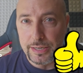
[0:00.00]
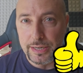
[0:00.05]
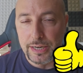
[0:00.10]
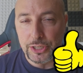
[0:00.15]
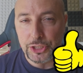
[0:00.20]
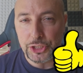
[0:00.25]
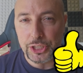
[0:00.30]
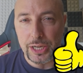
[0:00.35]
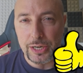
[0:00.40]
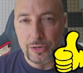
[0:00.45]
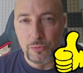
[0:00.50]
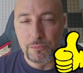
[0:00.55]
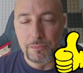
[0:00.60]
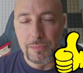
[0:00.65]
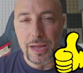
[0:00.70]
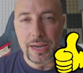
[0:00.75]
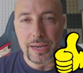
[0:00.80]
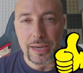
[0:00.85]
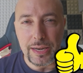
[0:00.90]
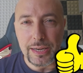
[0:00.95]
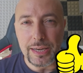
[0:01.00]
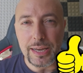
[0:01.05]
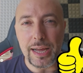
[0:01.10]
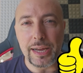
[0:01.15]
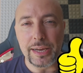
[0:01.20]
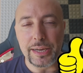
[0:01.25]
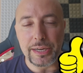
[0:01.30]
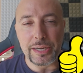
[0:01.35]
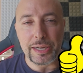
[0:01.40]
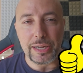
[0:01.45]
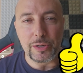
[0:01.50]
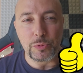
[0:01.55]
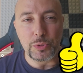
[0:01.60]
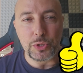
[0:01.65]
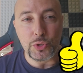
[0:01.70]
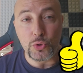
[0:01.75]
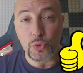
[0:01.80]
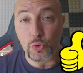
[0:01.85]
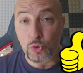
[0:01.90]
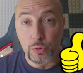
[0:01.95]
lasciare un bel like qui
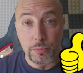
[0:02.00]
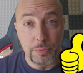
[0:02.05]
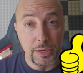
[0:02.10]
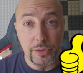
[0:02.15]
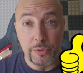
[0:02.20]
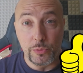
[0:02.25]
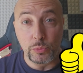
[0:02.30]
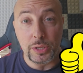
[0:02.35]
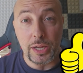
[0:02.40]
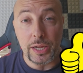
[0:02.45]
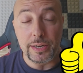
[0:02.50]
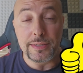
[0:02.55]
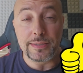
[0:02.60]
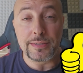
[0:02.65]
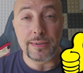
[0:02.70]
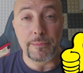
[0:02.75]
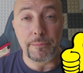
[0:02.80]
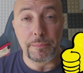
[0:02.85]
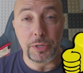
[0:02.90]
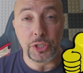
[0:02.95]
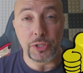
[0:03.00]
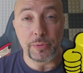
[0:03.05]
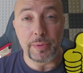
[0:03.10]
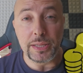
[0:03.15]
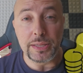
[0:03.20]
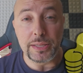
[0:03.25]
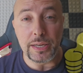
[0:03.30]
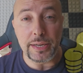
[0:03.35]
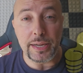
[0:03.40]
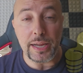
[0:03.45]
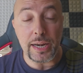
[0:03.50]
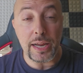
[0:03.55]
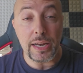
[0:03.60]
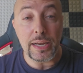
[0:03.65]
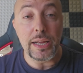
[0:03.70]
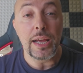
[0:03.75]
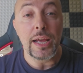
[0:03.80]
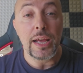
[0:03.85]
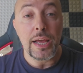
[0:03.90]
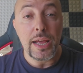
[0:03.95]
sotto per aiutare semplicemente il
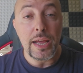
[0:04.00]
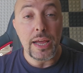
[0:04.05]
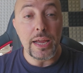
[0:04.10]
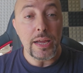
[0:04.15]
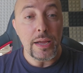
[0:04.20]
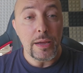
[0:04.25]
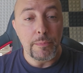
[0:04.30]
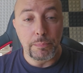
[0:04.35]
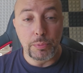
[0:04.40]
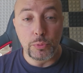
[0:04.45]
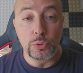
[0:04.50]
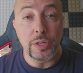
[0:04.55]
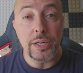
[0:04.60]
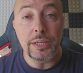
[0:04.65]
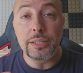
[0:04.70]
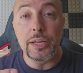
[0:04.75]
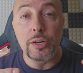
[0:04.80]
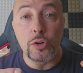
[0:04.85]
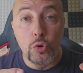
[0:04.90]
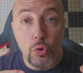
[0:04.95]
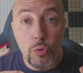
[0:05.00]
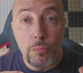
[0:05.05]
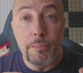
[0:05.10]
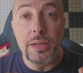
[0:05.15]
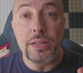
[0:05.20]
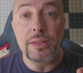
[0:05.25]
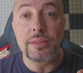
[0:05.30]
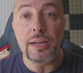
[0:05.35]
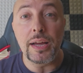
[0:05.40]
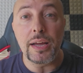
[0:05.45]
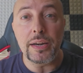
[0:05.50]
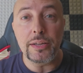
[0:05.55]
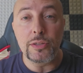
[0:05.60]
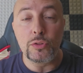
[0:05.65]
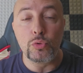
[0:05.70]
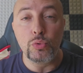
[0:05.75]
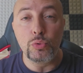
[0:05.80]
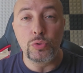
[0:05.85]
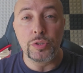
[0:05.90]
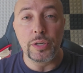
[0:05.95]
canale e potrete
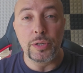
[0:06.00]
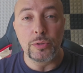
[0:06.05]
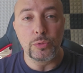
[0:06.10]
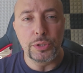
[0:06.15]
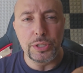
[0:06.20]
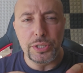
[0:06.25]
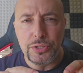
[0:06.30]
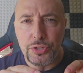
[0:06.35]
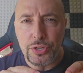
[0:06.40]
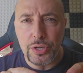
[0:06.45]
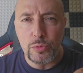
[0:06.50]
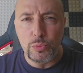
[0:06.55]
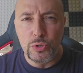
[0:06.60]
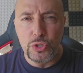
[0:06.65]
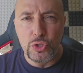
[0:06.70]
commentare tutte le notizie qui